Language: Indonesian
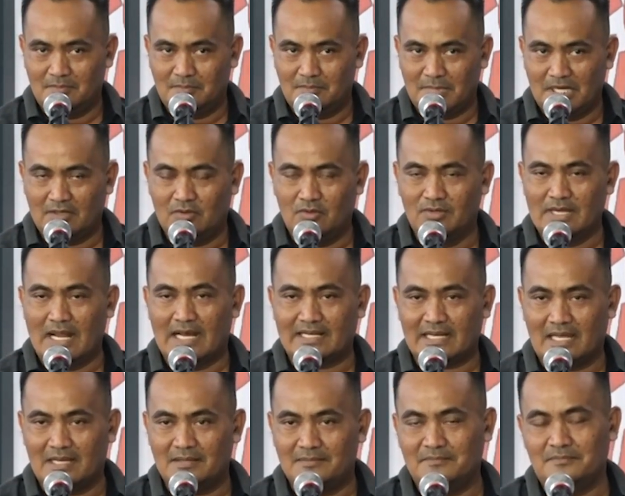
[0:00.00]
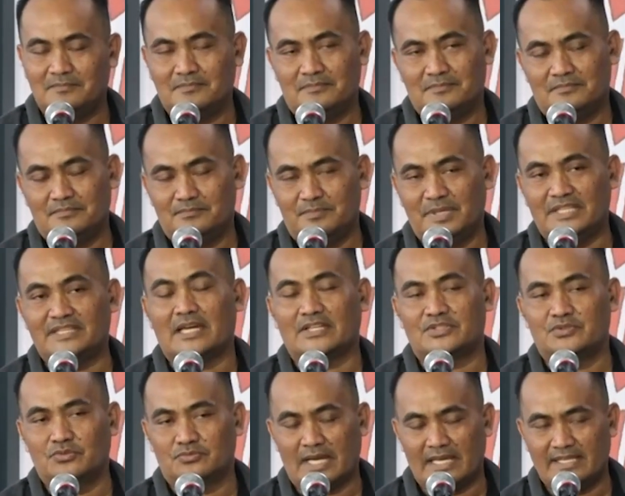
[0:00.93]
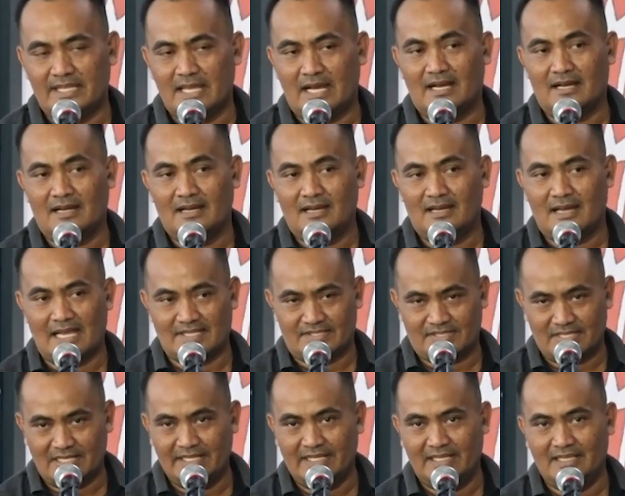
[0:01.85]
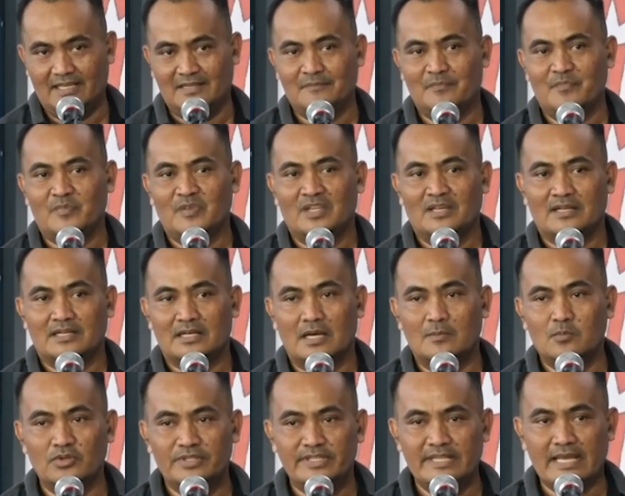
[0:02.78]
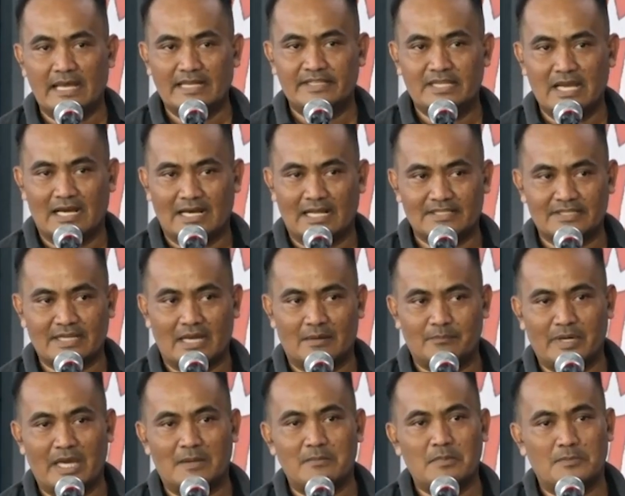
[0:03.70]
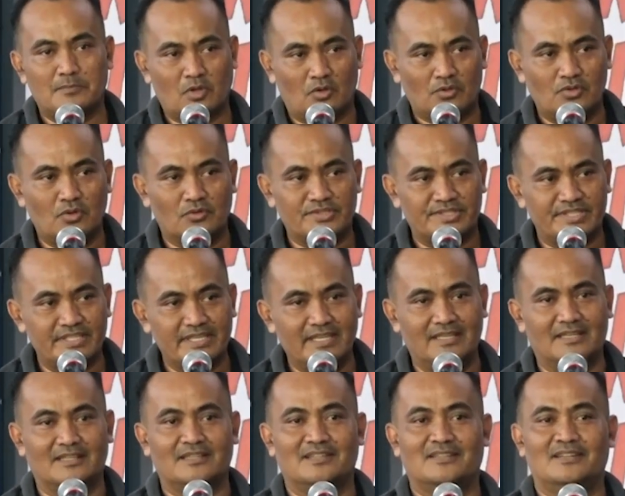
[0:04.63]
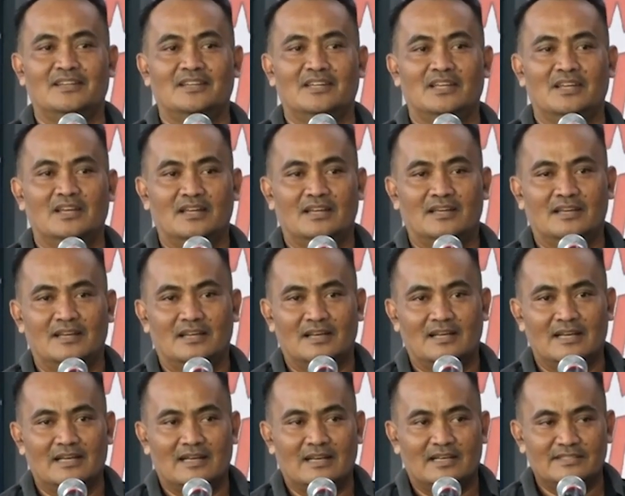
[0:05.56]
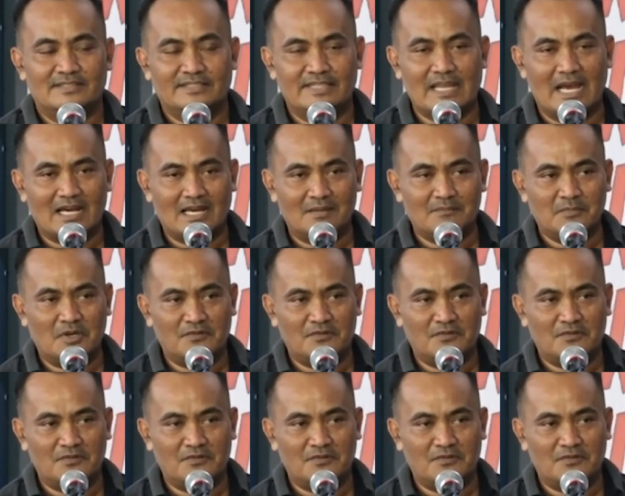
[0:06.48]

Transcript: menggunakan pita cukai yang asli. Kemudian jangan sampai memproduksi jangan